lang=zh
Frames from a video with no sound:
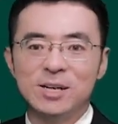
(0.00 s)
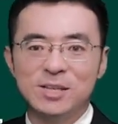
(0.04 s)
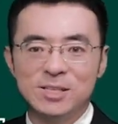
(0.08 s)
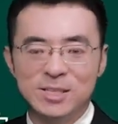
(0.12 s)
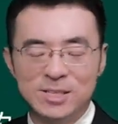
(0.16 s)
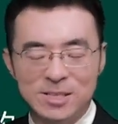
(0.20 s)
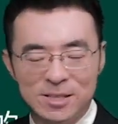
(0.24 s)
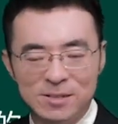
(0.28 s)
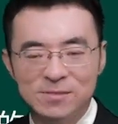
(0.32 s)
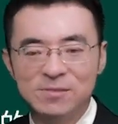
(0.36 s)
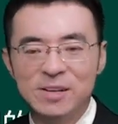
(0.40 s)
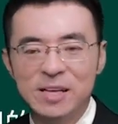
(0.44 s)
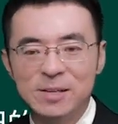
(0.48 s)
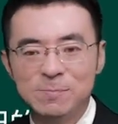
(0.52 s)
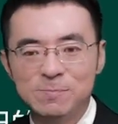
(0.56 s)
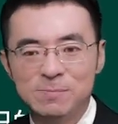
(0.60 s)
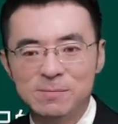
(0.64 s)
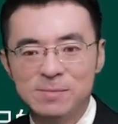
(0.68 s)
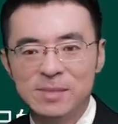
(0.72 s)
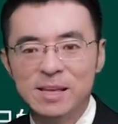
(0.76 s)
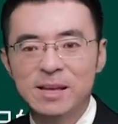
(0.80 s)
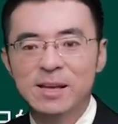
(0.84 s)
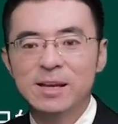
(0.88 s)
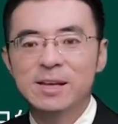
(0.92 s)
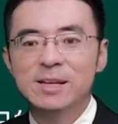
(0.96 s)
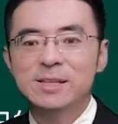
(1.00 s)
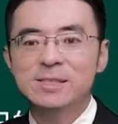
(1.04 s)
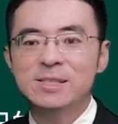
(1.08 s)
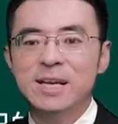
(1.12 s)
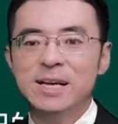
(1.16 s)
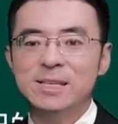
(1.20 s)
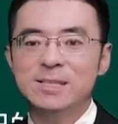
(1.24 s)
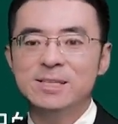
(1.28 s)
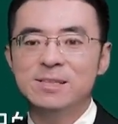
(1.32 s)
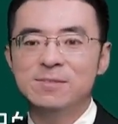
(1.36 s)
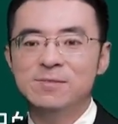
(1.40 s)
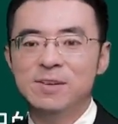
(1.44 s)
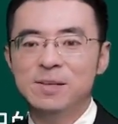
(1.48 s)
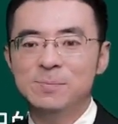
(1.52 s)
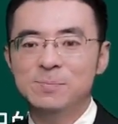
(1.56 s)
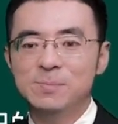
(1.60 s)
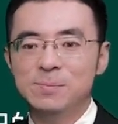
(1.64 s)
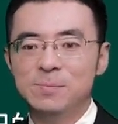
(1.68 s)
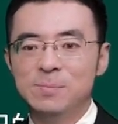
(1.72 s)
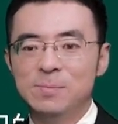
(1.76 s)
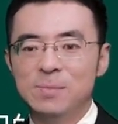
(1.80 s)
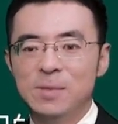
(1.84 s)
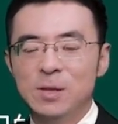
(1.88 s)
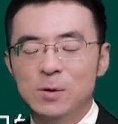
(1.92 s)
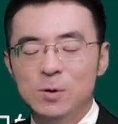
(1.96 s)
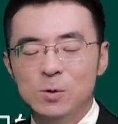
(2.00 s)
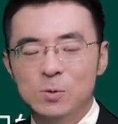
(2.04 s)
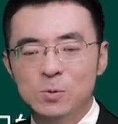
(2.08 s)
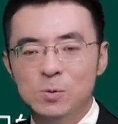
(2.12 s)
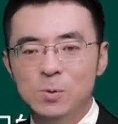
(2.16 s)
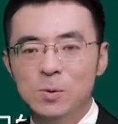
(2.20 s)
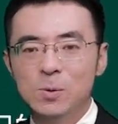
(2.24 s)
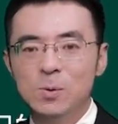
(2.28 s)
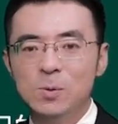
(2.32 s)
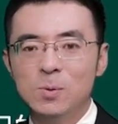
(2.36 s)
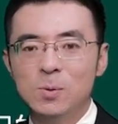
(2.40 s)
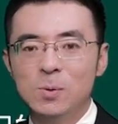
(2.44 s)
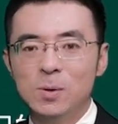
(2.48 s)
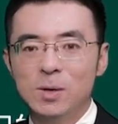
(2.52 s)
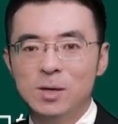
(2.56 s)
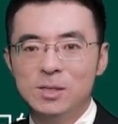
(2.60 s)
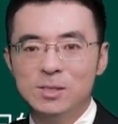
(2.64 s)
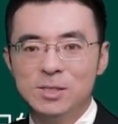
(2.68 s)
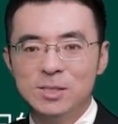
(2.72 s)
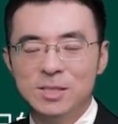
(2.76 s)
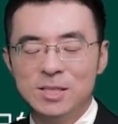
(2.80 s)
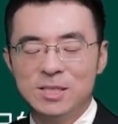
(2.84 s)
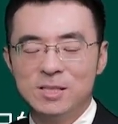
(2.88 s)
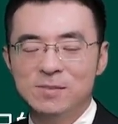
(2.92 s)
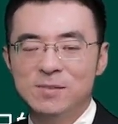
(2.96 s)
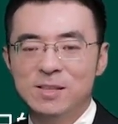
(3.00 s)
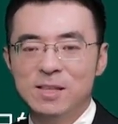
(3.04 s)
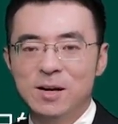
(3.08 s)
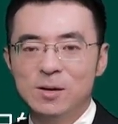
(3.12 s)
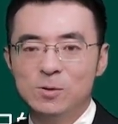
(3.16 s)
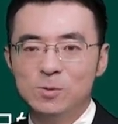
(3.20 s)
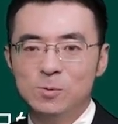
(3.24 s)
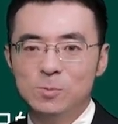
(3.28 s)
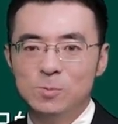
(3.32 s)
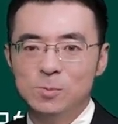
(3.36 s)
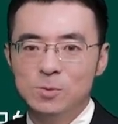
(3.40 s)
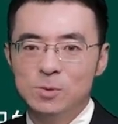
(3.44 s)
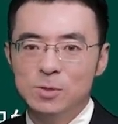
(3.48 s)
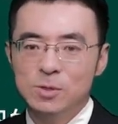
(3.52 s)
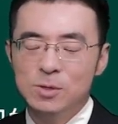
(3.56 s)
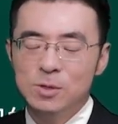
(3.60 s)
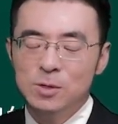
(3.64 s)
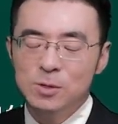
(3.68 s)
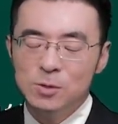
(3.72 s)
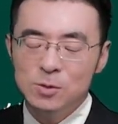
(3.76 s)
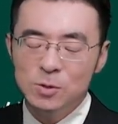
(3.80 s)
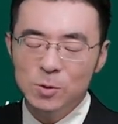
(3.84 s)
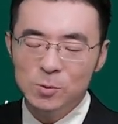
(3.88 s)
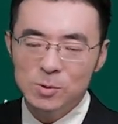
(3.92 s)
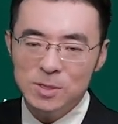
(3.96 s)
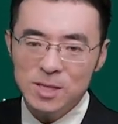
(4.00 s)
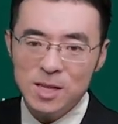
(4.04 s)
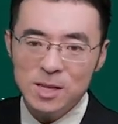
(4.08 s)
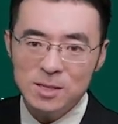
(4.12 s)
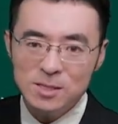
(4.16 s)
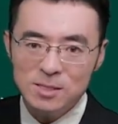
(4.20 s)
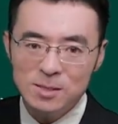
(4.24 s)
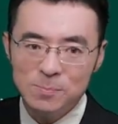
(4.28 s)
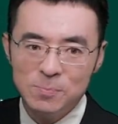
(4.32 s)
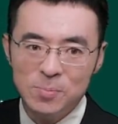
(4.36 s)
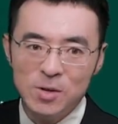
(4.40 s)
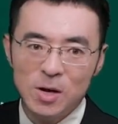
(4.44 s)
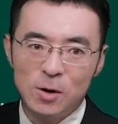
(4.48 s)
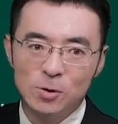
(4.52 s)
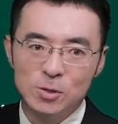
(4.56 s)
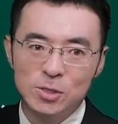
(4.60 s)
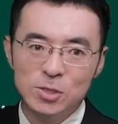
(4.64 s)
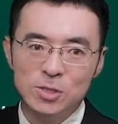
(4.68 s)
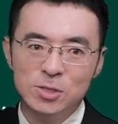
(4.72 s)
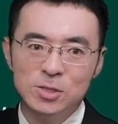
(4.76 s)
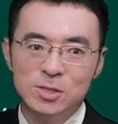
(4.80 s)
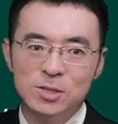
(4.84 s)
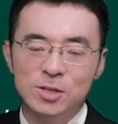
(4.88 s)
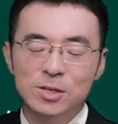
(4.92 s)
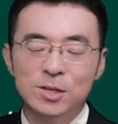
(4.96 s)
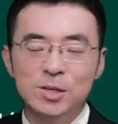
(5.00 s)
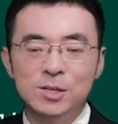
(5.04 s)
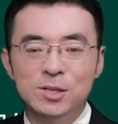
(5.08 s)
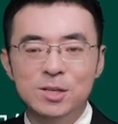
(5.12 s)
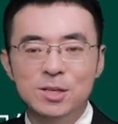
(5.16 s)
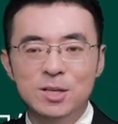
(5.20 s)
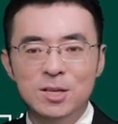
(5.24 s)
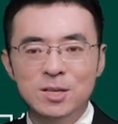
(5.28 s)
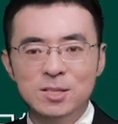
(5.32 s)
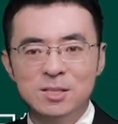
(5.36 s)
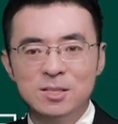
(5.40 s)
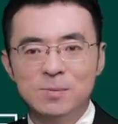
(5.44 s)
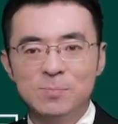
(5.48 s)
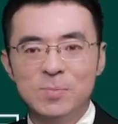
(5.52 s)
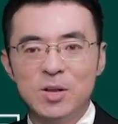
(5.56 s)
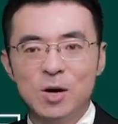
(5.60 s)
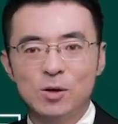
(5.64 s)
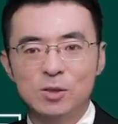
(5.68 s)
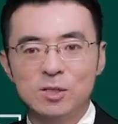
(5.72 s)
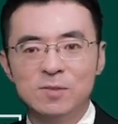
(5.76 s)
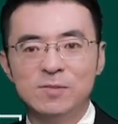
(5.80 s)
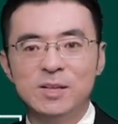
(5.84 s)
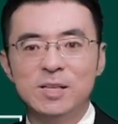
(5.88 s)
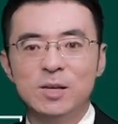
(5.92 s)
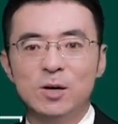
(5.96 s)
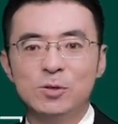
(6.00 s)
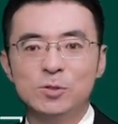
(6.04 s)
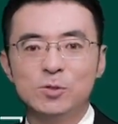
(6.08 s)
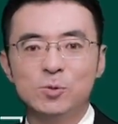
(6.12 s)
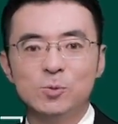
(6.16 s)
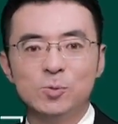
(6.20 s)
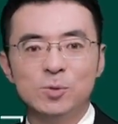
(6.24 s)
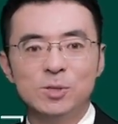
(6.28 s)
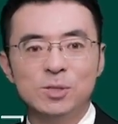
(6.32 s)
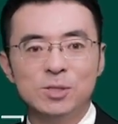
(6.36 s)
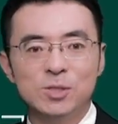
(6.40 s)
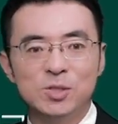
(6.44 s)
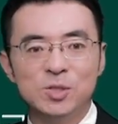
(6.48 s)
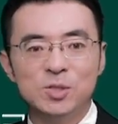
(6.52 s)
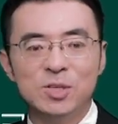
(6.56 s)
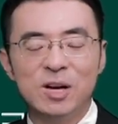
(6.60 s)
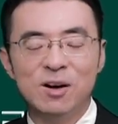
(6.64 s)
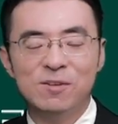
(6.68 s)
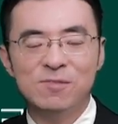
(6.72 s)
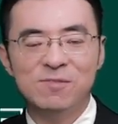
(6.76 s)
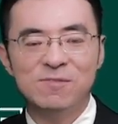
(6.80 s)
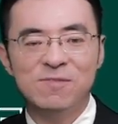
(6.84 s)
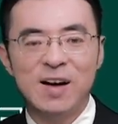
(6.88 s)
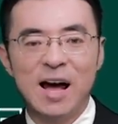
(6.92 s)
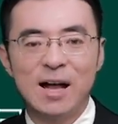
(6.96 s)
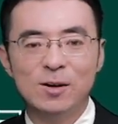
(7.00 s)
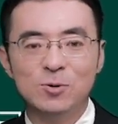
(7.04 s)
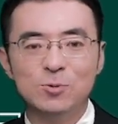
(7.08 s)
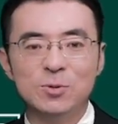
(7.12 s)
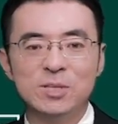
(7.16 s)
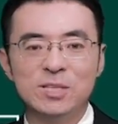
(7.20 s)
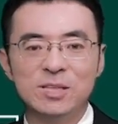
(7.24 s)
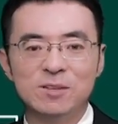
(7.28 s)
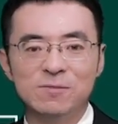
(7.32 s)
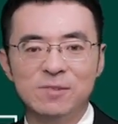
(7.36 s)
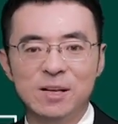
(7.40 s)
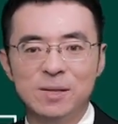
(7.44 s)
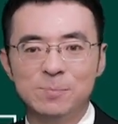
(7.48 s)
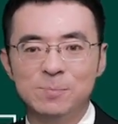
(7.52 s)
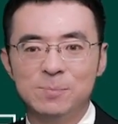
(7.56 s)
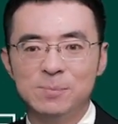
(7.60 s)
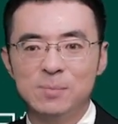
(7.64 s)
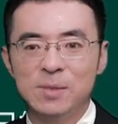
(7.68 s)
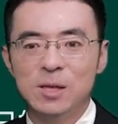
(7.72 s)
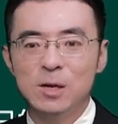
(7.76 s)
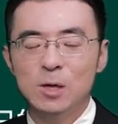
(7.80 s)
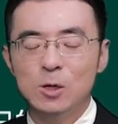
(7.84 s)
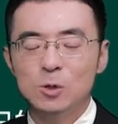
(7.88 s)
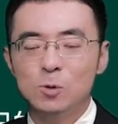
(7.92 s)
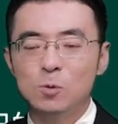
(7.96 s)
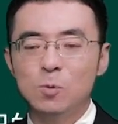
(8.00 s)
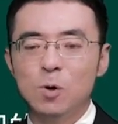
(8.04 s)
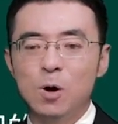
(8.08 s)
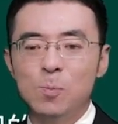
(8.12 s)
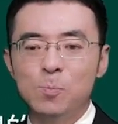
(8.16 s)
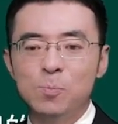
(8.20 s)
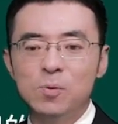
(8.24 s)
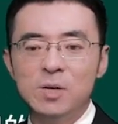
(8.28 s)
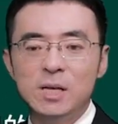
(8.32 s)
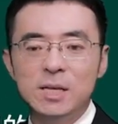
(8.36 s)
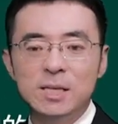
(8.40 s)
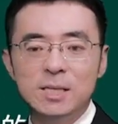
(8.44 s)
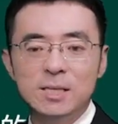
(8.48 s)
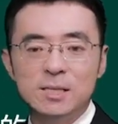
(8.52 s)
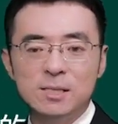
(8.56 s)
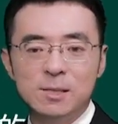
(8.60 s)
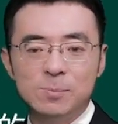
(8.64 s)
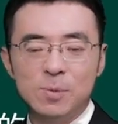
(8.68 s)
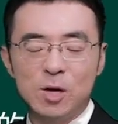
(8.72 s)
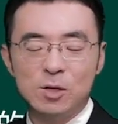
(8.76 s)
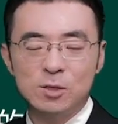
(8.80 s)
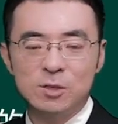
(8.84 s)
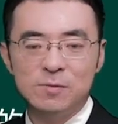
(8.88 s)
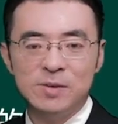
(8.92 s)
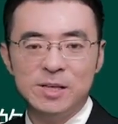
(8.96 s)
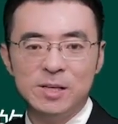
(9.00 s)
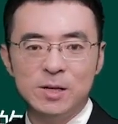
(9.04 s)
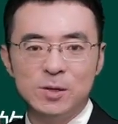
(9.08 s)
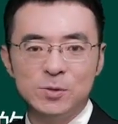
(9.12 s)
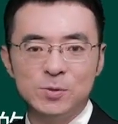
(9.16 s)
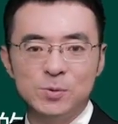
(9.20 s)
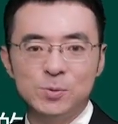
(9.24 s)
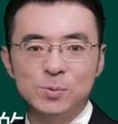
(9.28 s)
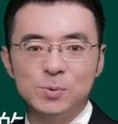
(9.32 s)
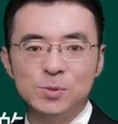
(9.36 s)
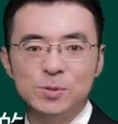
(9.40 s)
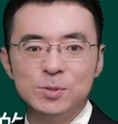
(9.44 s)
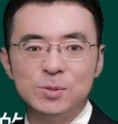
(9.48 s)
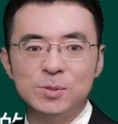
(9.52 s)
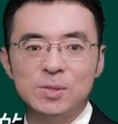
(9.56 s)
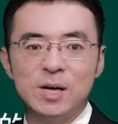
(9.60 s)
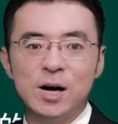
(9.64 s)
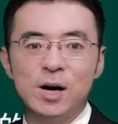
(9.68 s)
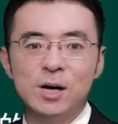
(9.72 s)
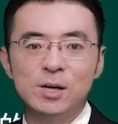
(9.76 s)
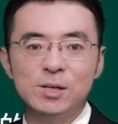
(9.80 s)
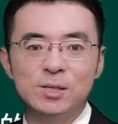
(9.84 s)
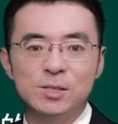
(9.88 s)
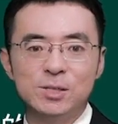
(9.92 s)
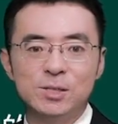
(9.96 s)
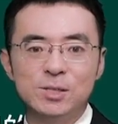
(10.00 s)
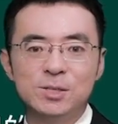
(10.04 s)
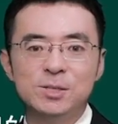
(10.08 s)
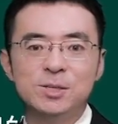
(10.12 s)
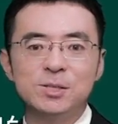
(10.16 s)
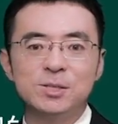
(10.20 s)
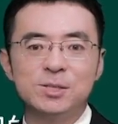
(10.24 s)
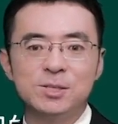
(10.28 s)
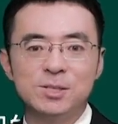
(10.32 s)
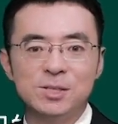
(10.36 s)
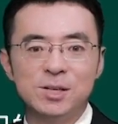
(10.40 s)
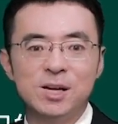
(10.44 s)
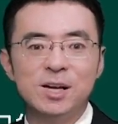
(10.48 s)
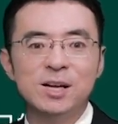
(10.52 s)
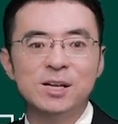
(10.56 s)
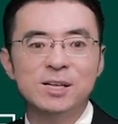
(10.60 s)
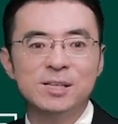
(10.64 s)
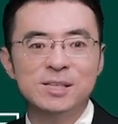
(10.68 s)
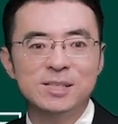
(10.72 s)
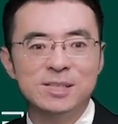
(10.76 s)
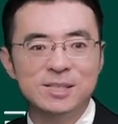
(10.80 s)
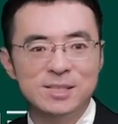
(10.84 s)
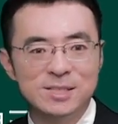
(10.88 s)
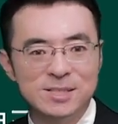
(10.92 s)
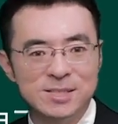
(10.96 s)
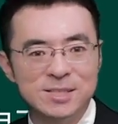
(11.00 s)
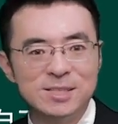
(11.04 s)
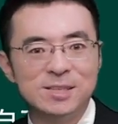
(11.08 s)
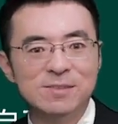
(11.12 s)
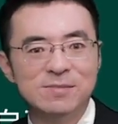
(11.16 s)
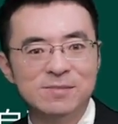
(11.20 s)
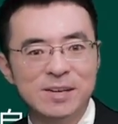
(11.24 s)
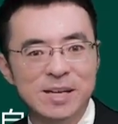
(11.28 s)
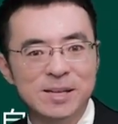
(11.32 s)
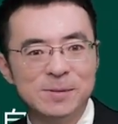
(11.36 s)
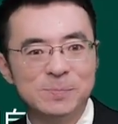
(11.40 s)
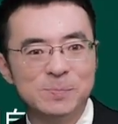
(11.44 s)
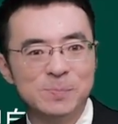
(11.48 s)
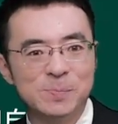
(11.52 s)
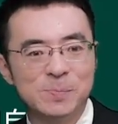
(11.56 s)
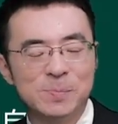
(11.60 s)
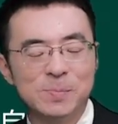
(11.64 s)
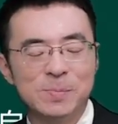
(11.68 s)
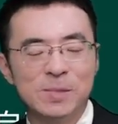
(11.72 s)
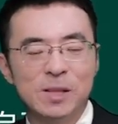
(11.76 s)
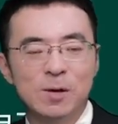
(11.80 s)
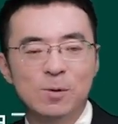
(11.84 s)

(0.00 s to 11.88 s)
移的叫行为。再细分，如果这个行为当中有意思表示，以意思表示为要素就叫法律行为；如果不以意思表示为要素，就叫事实行为。